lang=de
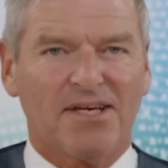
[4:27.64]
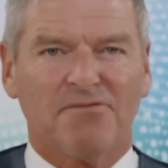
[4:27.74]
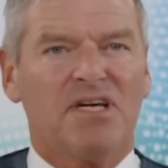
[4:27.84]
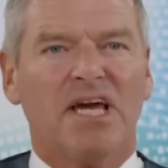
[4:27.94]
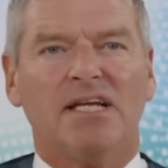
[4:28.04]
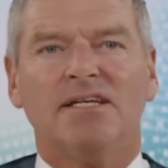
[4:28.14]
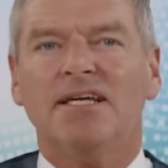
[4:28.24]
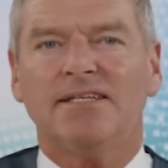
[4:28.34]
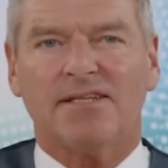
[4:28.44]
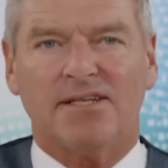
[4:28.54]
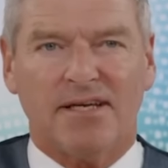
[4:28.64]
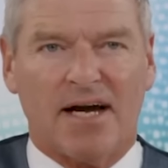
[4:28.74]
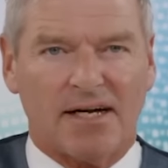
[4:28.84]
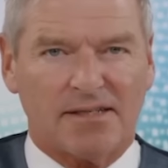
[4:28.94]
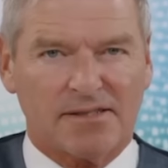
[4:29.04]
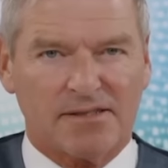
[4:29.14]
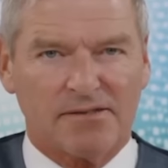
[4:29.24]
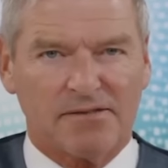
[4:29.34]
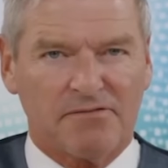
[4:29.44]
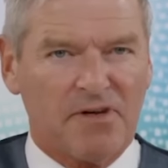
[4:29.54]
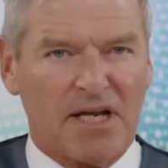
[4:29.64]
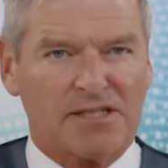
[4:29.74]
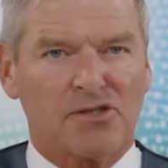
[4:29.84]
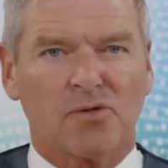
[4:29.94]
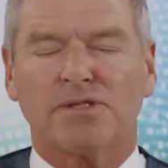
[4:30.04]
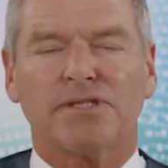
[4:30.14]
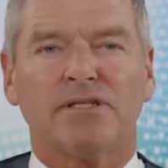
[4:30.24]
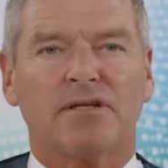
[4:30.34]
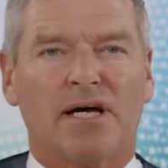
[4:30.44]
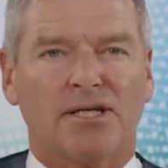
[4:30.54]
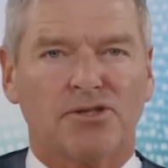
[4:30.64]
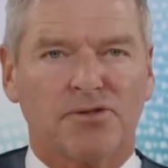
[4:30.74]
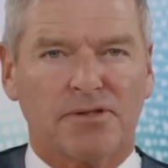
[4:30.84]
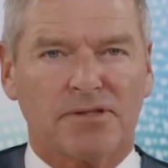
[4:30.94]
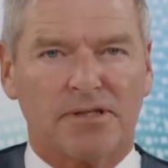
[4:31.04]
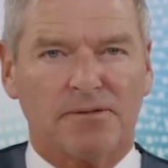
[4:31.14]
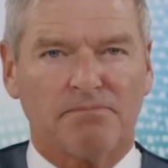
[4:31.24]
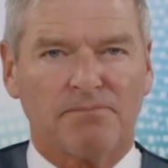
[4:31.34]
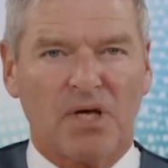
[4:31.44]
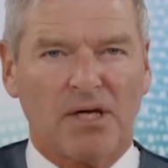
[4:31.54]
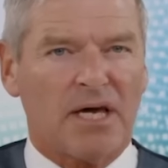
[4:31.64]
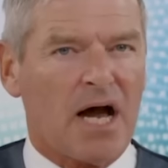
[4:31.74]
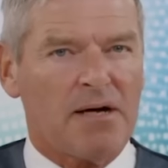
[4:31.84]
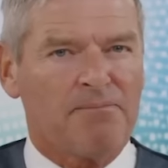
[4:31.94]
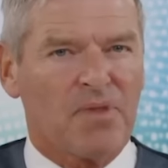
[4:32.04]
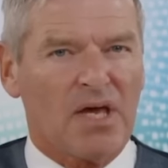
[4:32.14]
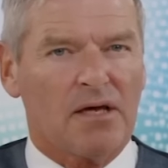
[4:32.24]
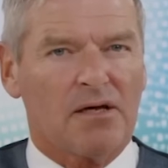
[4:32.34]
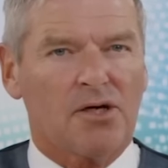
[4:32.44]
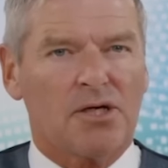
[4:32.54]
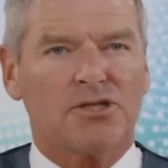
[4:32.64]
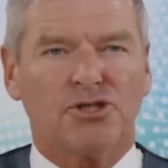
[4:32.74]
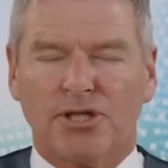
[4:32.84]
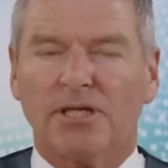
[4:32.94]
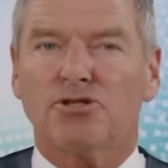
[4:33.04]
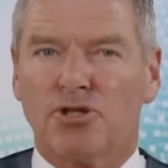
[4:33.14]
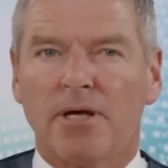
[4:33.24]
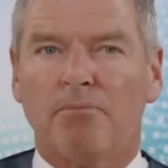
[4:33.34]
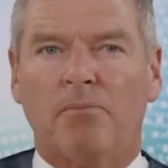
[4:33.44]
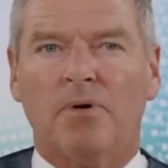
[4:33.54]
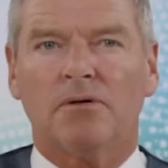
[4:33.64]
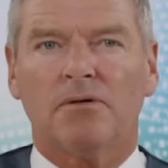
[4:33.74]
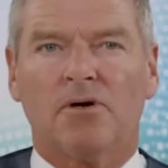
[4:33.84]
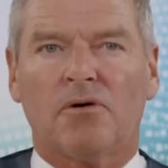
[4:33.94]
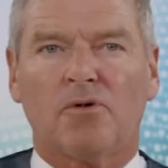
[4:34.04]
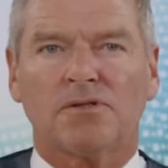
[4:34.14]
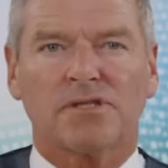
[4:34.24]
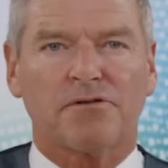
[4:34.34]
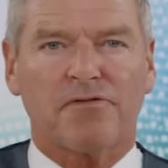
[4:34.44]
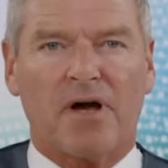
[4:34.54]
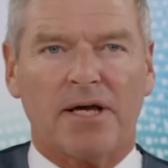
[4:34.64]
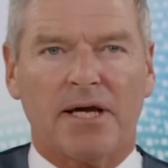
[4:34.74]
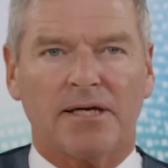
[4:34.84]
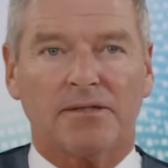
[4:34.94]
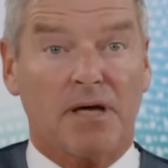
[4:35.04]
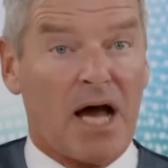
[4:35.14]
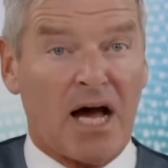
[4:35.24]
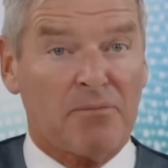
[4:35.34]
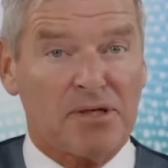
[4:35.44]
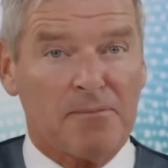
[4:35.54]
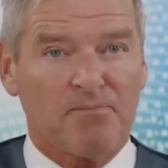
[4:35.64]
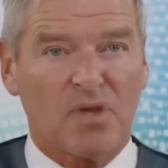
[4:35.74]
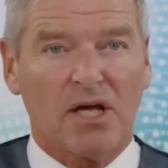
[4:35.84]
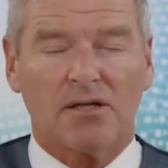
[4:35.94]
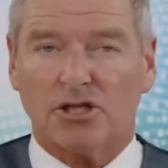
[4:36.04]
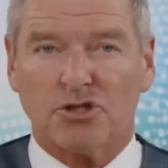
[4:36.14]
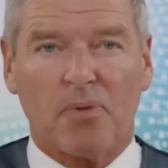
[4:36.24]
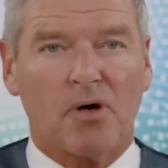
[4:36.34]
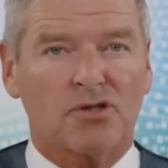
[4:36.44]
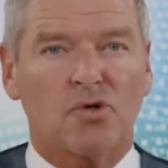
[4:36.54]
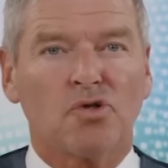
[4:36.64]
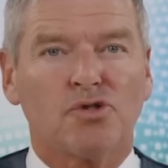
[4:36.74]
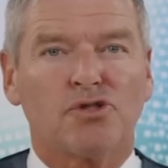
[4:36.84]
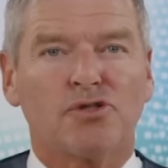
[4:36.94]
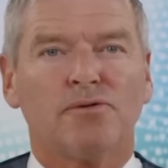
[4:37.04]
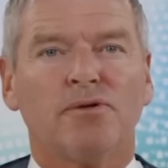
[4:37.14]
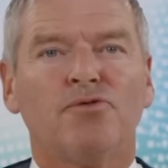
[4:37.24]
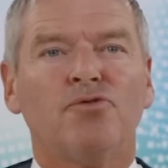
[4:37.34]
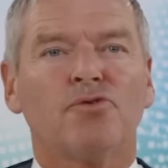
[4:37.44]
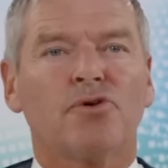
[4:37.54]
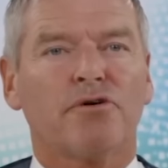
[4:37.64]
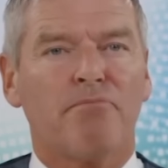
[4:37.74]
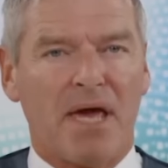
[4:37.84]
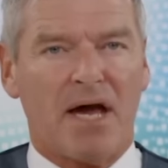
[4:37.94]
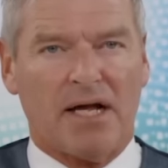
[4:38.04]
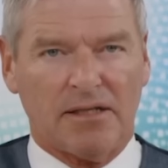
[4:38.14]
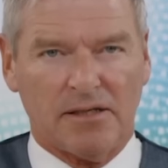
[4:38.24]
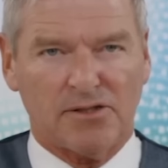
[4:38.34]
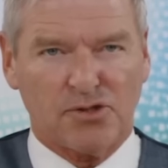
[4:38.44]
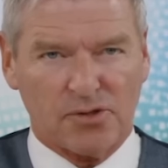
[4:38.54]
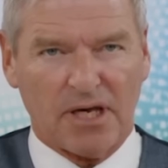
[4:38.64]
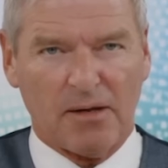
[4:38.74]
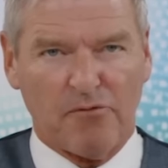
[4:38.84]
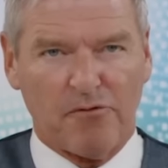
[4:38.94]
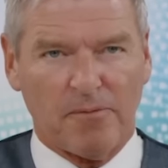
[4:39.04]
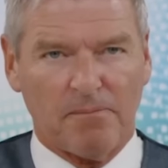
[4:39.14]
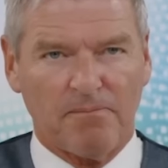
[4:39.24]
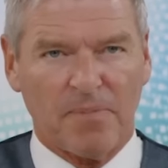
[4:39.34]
Wir gehen nicht in die Angst. Wir lassen uns nicht einschüchtern. Ja, es steht schlimm um unsere Freiheit, aber das spornt uns nur noch mehr an zu kämpfen.